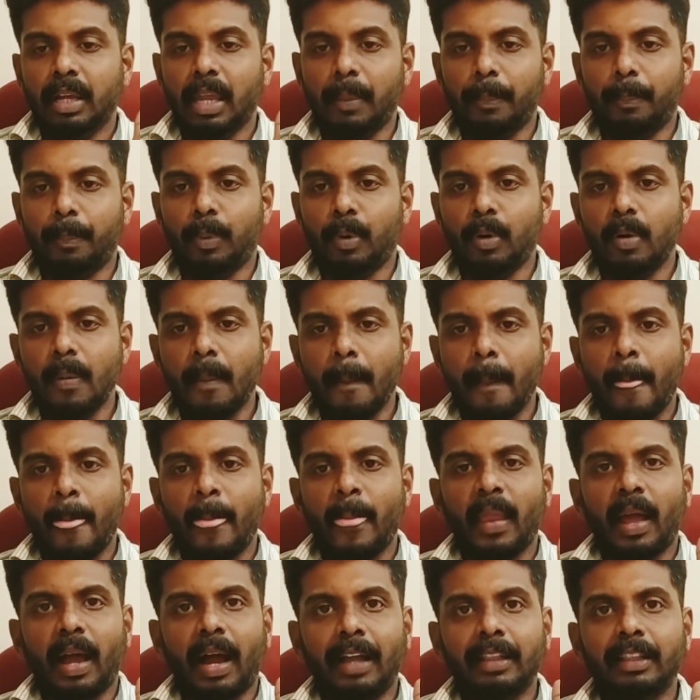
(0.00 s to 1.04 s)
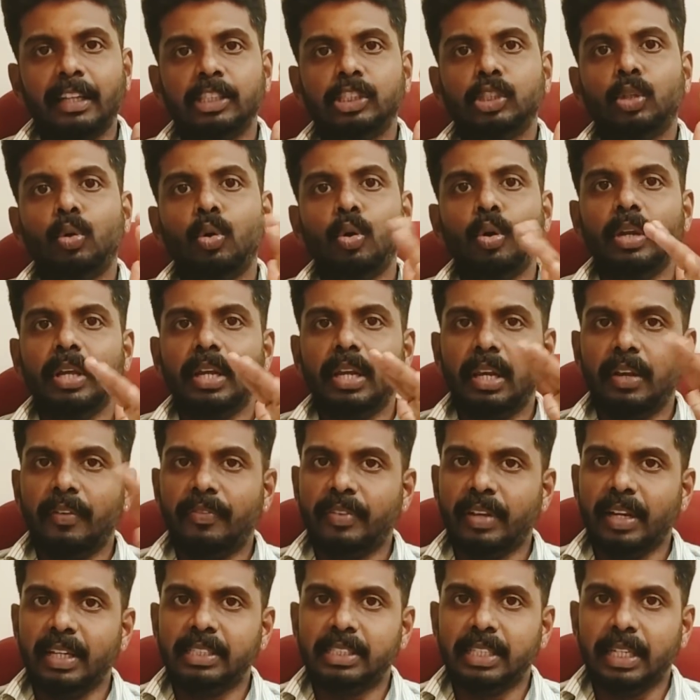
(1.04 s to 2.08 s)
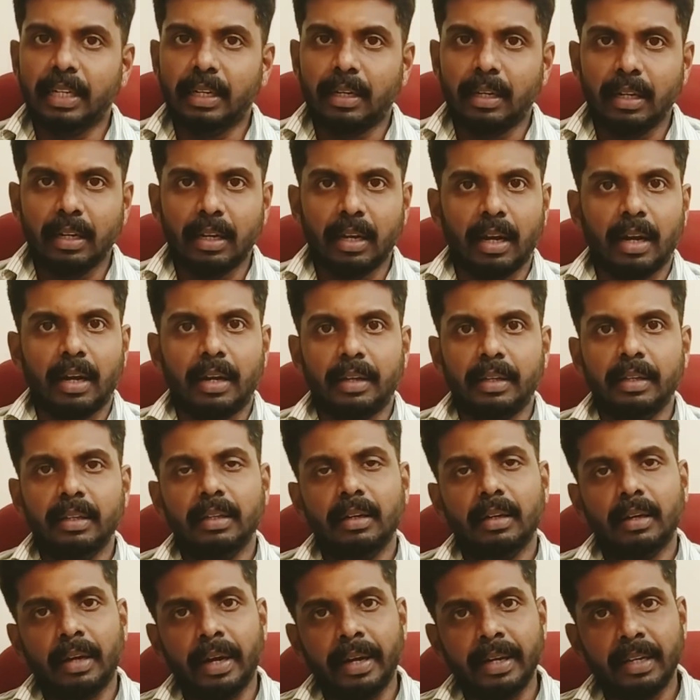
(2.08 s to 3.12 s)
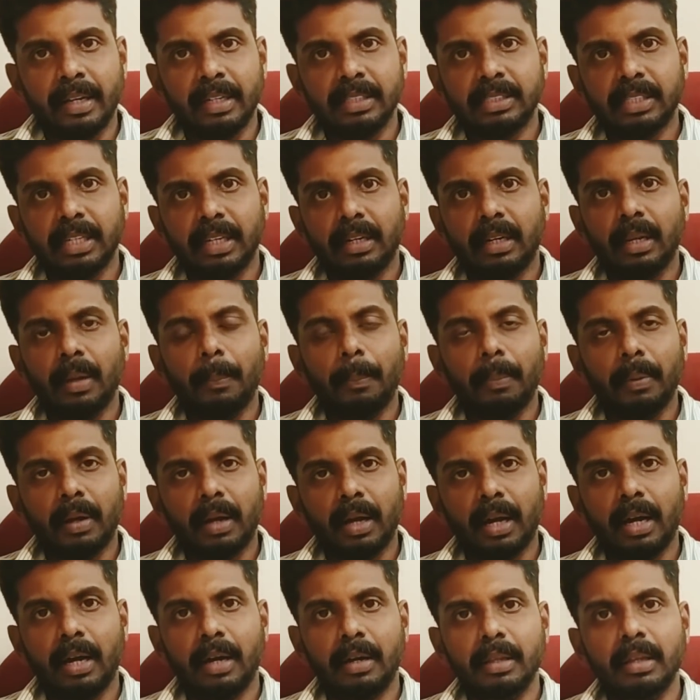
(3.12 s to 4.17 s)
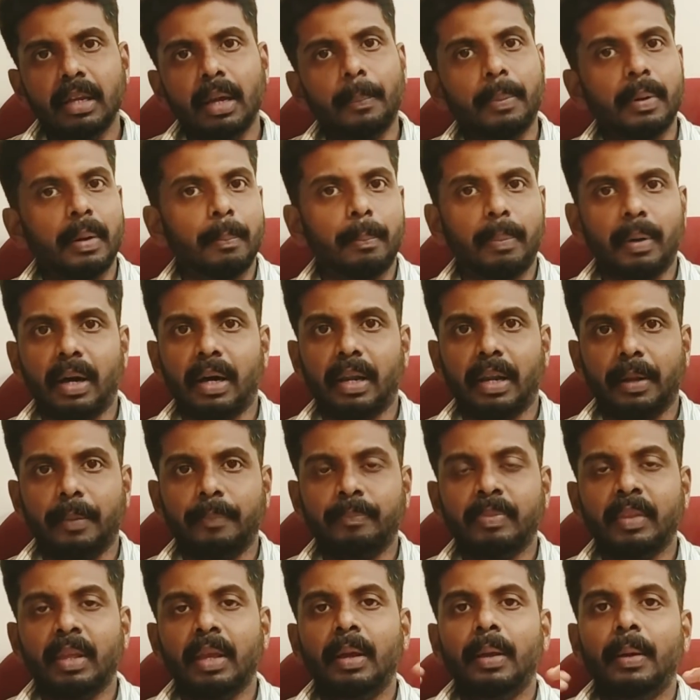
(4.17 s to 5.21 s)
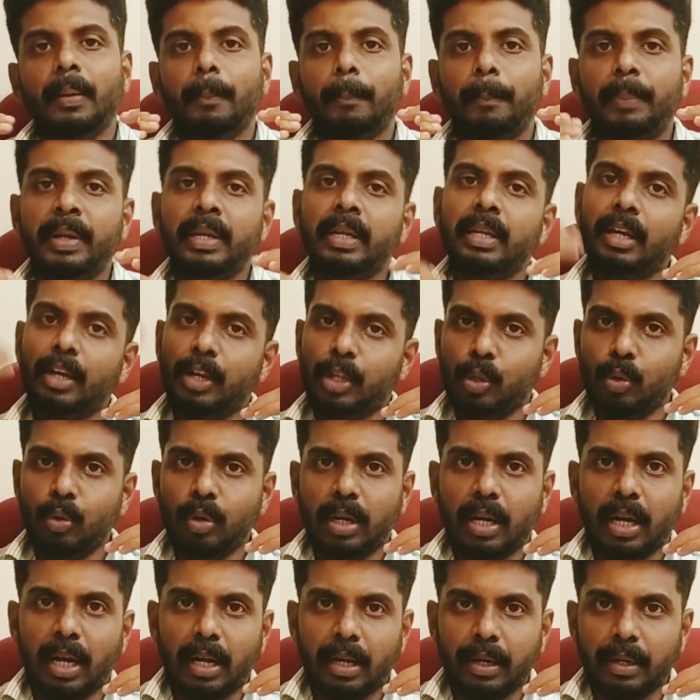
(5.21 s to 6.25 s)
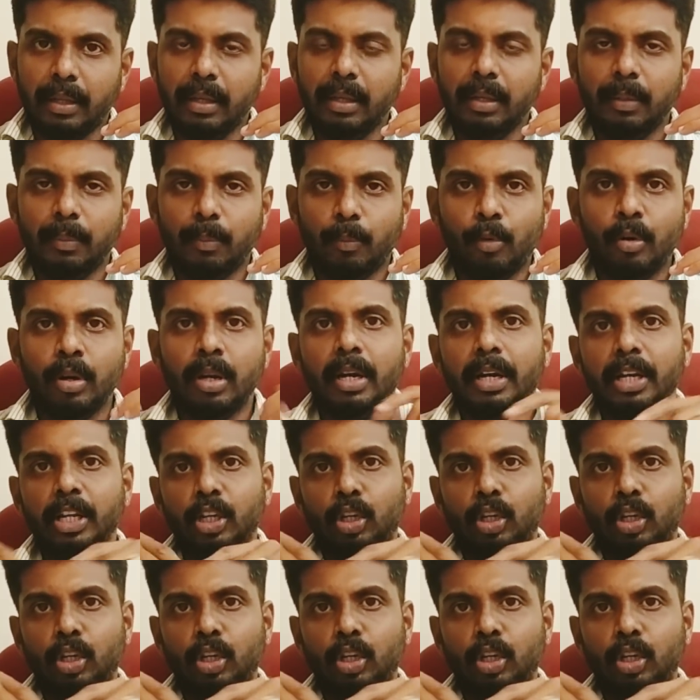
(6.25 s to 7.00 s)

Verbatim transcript: இப்போ அந்த ஸ்கூலுடைய லெஃப்ட் ஹேண்ட் சைடுல காடு ரைட் ஹேண்ட் சைடுல காடு அப்புறம் பாறை பின்னாடியும் காடு முன்னாடி